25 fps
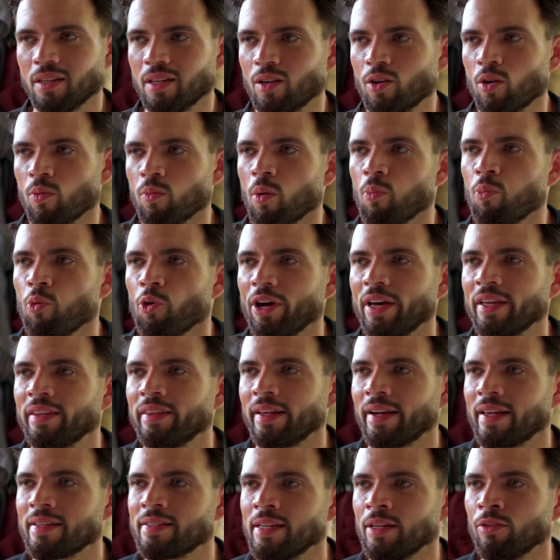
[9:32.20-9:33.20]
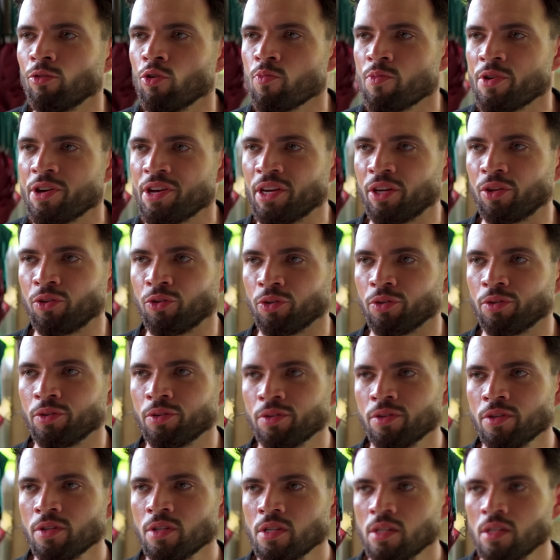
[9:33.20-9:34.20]
¿Cómo puede estar haciéndome esto?
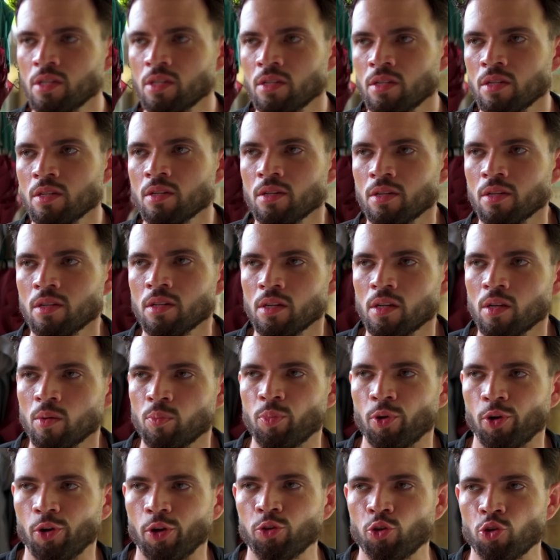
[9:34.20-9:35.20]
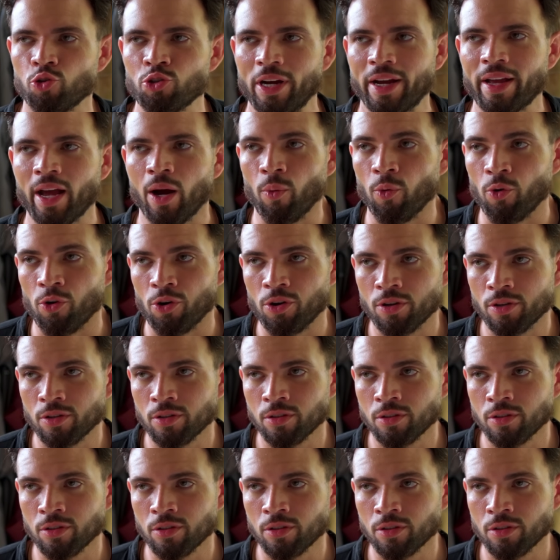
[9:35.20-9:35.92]
Pero esto se acabó.